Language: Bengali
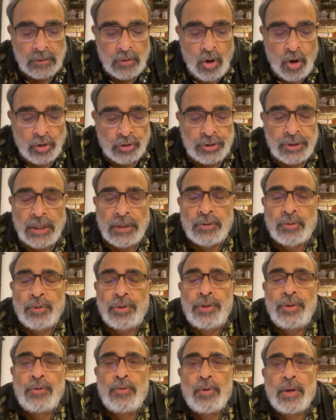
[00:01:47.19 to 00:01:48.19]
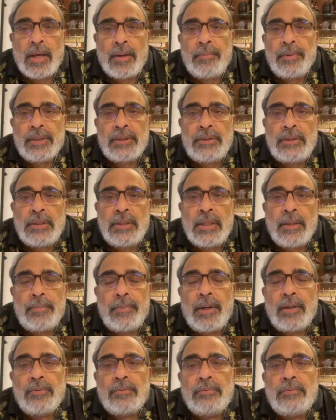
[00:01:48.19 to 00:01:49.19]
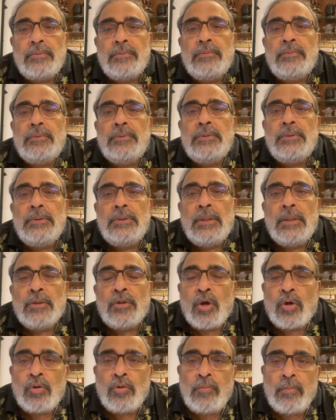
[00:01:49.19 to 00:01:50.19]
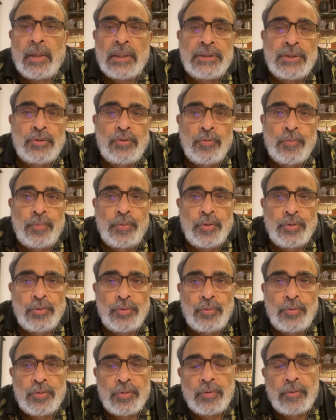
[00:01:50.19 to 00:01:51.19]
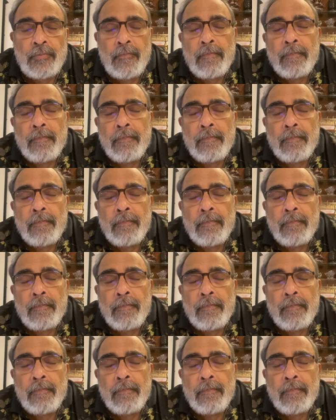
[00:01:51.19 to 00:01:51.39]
খসড়া তৈরি করে আমাকে দিতে পারো তখন বাজে দুপুর দুটো